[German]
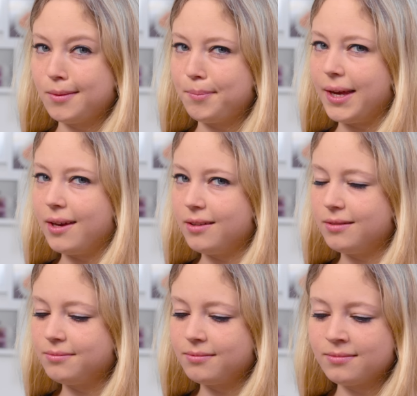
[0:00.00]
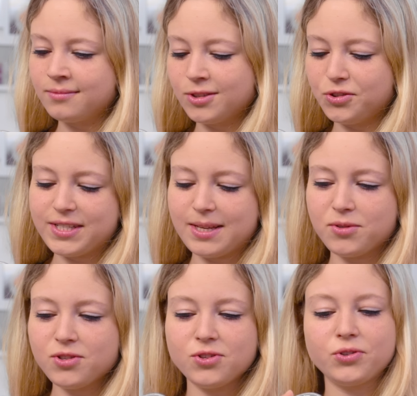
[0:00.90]
Bacon und was einem
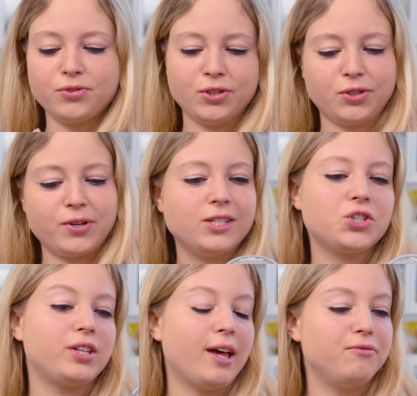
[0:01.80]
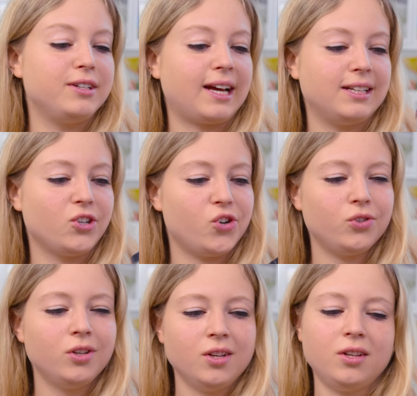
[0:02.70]
sonst noch für crazy shit einfällt
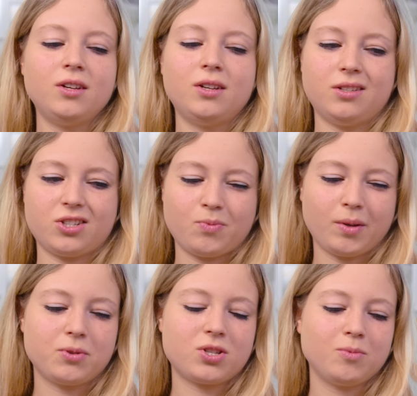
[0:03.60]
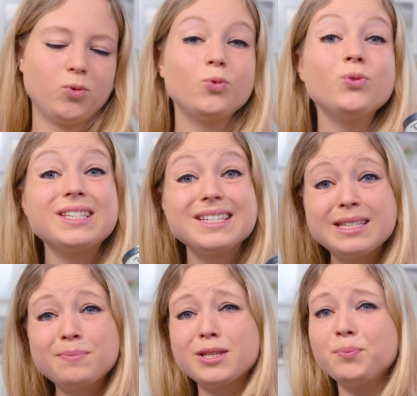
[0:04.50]
reintauchen. Das schmeckt bestimmt gut. Und es ist
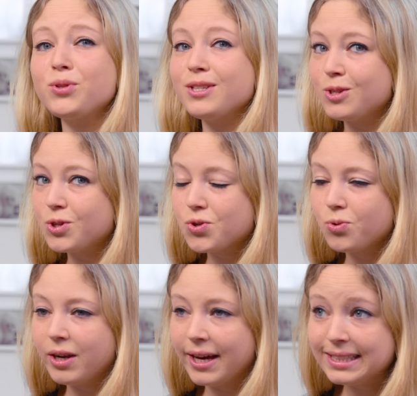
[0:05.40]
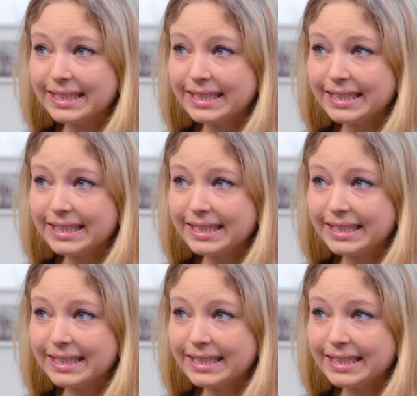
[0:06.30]
70-prozentige Schokolade.